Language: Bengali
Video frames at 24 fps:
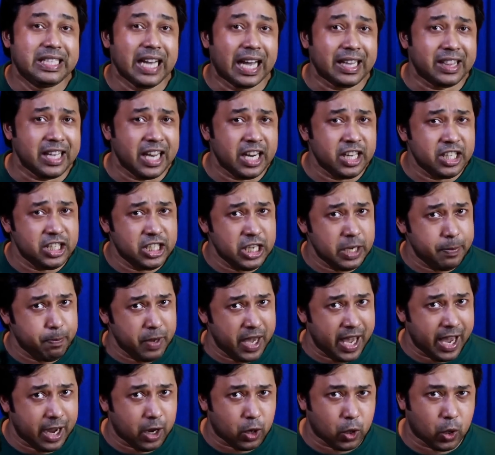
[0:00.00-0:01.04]
যাদের
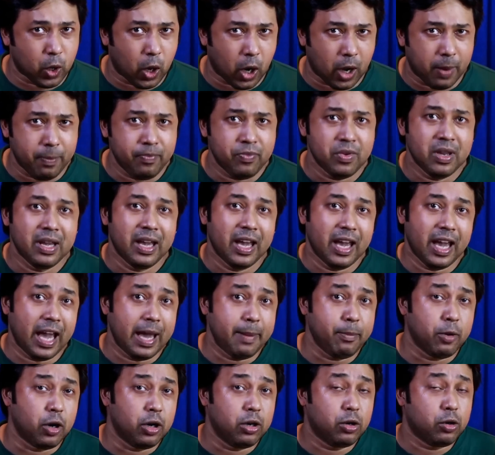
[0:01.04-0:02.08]
জিপিএ কম
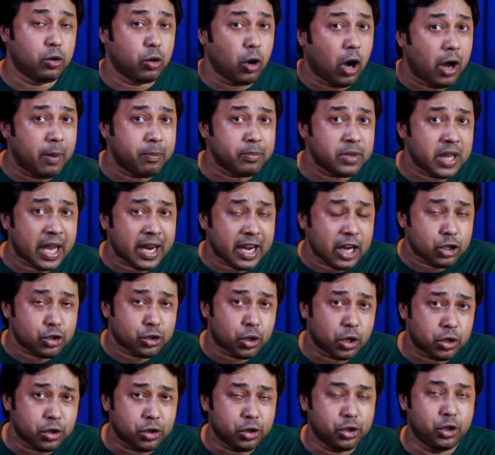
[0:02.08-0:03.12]
এবং কম থাকা
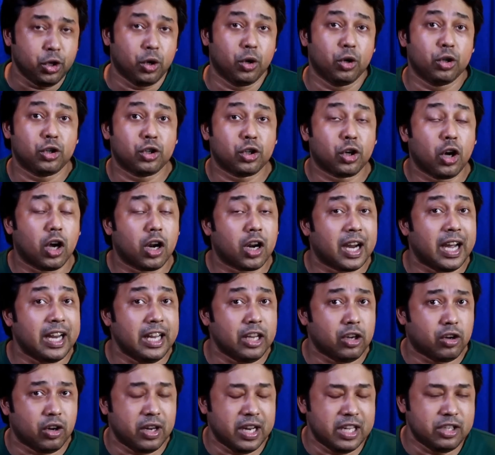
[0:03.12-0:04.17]
সত্ত্বেও
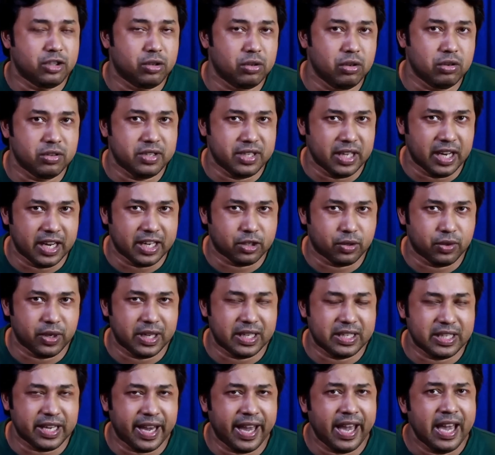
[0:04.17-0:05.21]
সরকারি কলেজগুলো সিলেক্ট
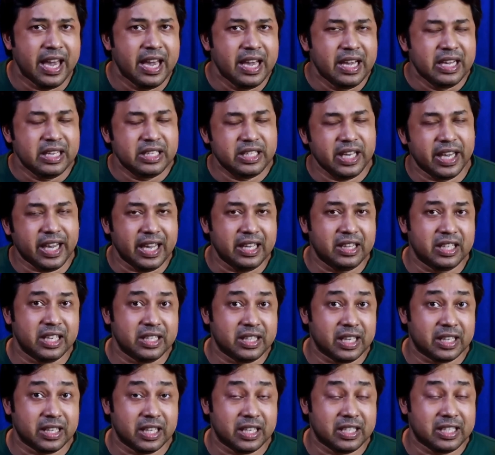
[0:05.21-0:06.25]
করেছে
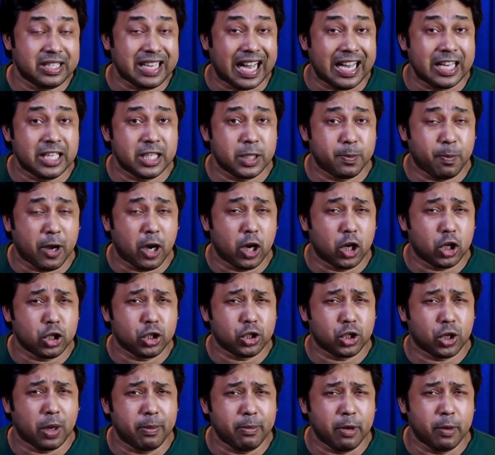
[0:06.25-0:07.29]
সেক্ষেত্রে তাদের চান্স
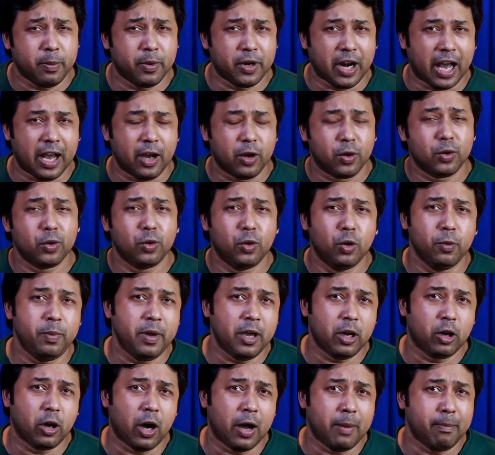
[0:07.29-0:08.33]
পাওয়ার সম্ভাবনা
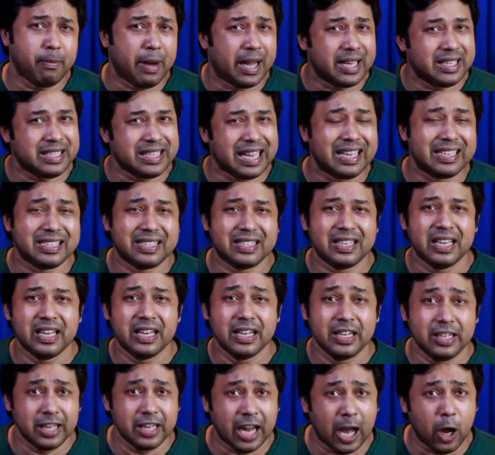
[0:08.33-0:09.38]
খুবই কম বা চান্স
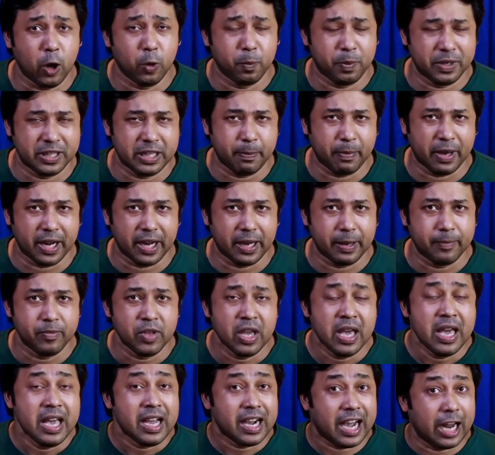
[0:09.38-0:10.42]
নাও পেতে পারে
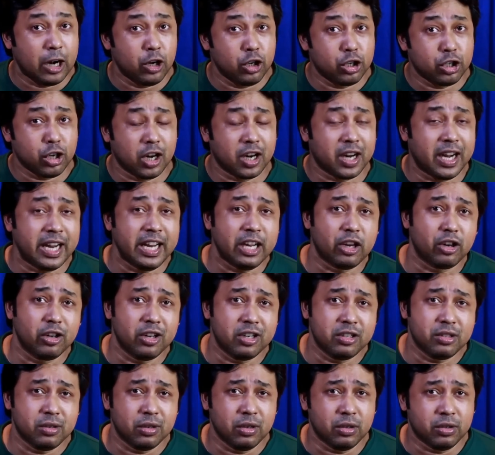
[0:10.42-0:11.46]
কারণ সরকারি
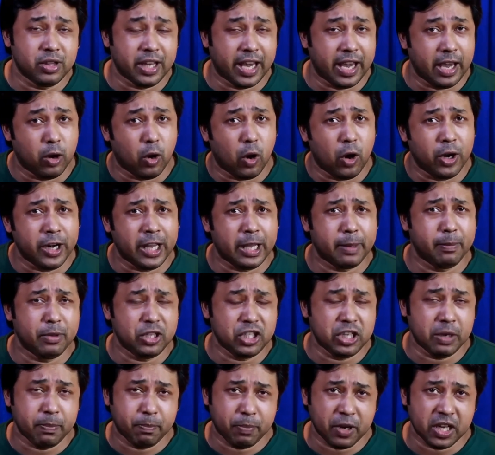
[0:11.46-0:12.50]
কলেজগুলোতে অনেক
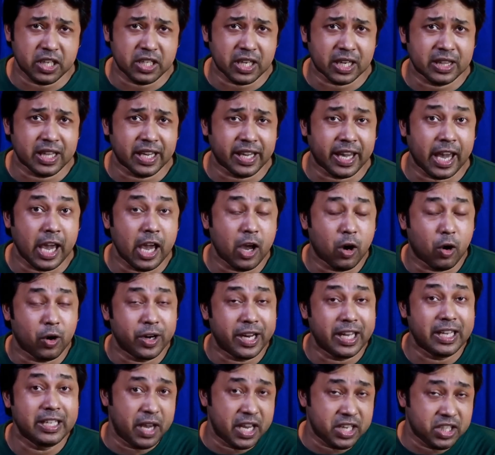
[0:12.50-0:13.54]
বেশি প্রেশার থাকে
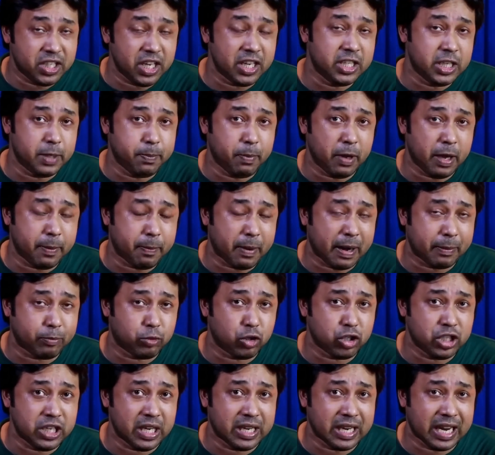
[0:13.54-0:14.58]
অনেক বেশি জিপিএ
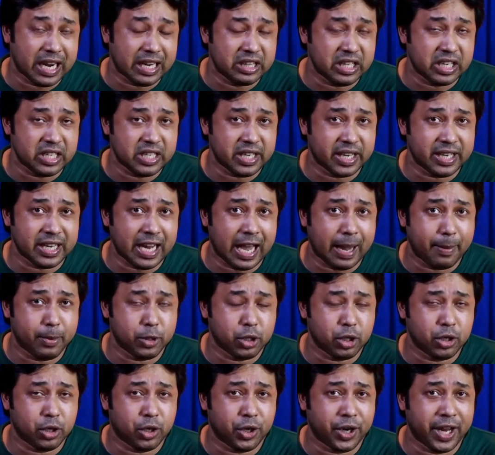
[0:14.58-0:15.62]
প্রাপ্ত শিক্ষার্থীরা সেখানে
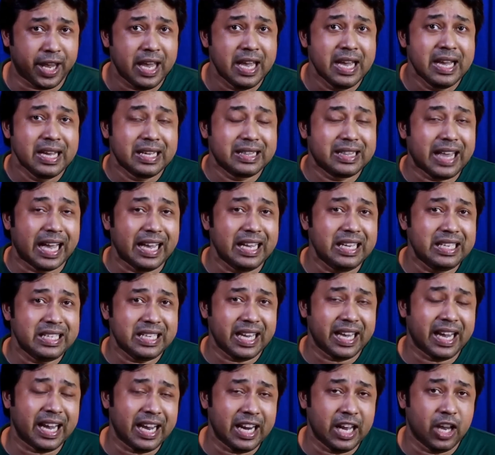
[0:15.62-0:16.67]
আবেদন করে তাই
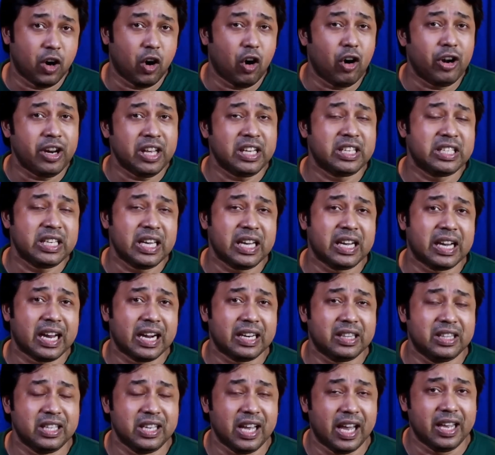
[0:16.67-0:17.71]
সেখানে অনেক
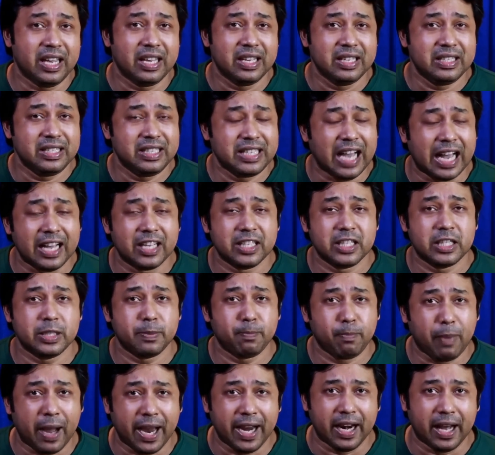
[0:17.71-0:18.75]
শিক্ষার্থীরাই চান্স
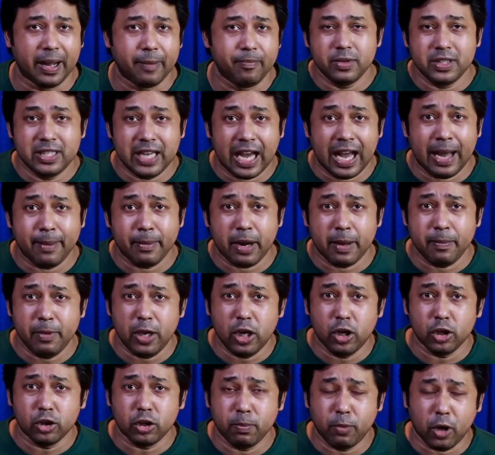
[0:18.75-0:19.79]
পায় না যা আমরা
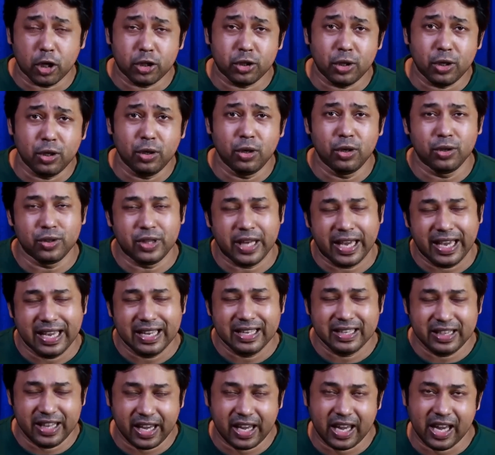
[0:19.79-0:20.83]
বিগত বছরগুলোতে
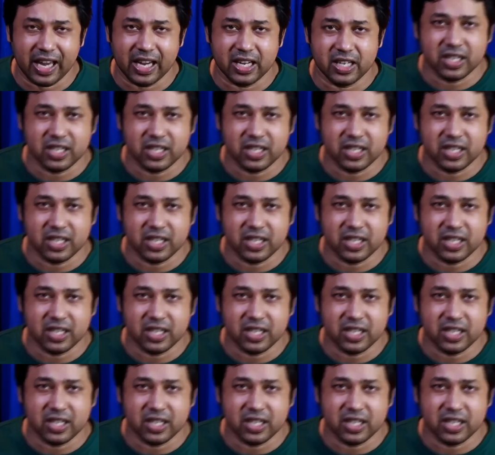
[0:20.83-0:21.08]
দেখে